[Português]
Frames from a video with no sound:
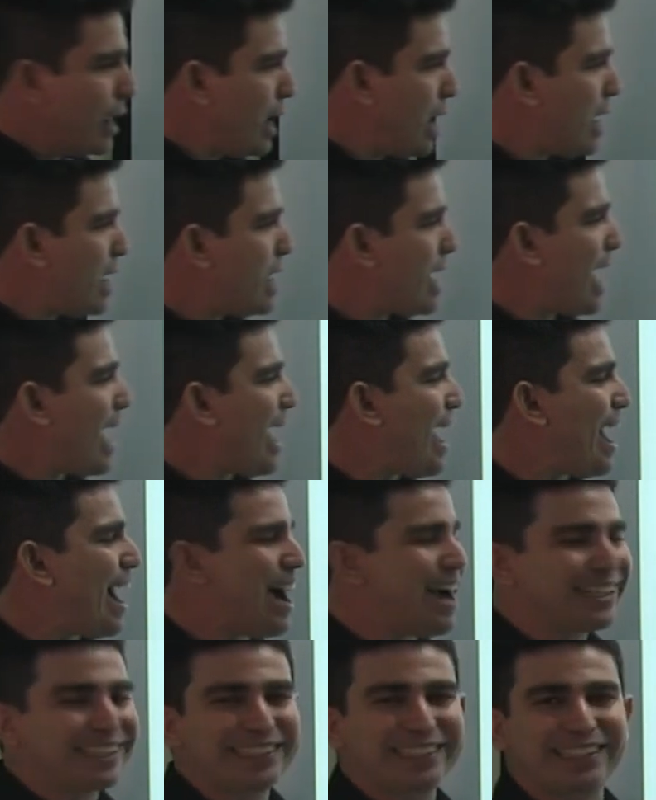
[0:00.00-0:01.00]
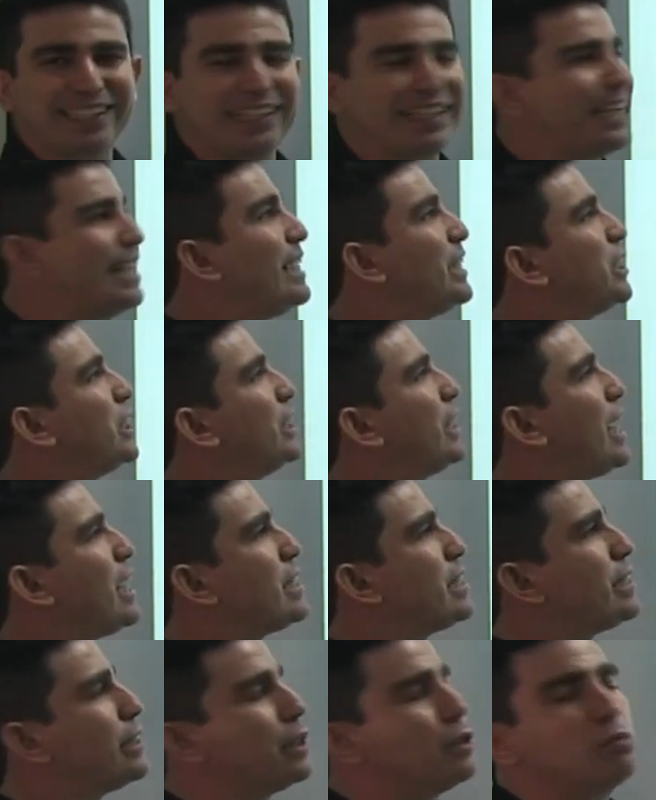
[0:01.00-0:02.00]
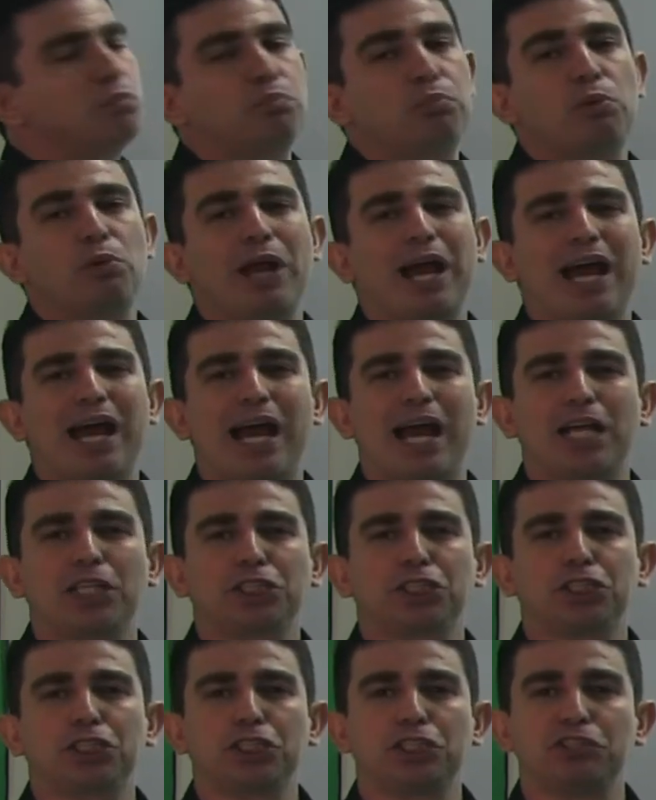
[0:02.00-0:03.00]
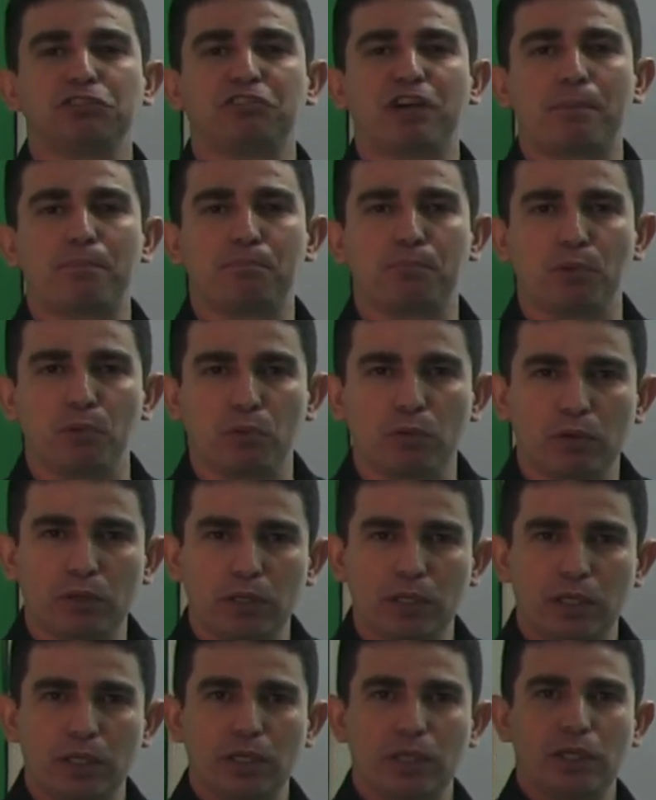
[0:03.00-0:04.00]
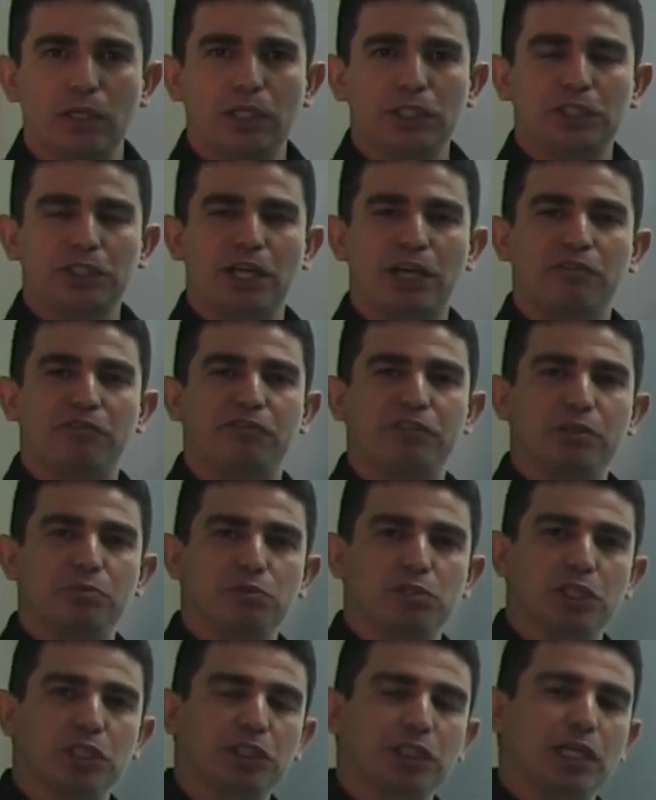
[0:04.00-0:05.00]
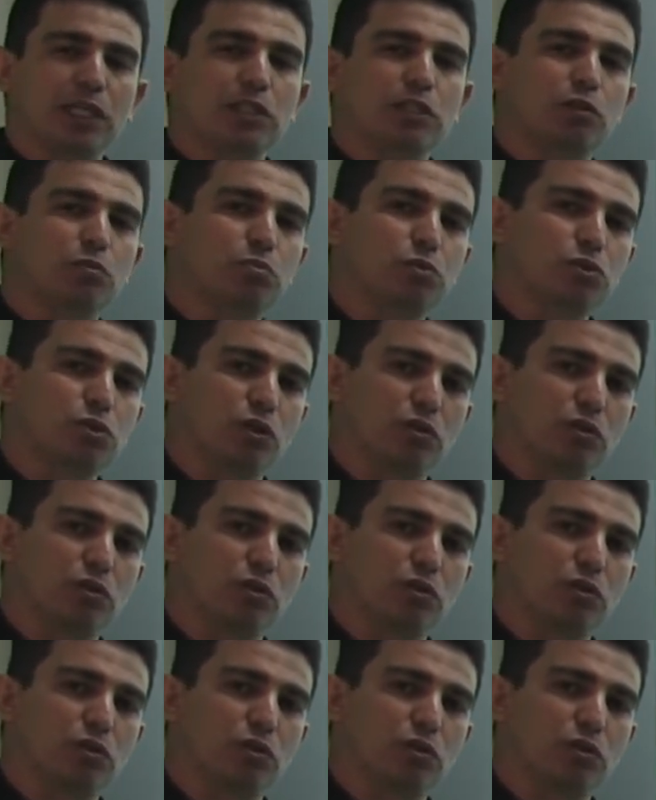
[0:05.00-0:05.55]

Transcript: ele arrasta, extração por arraste de vapor. Já vimos extração por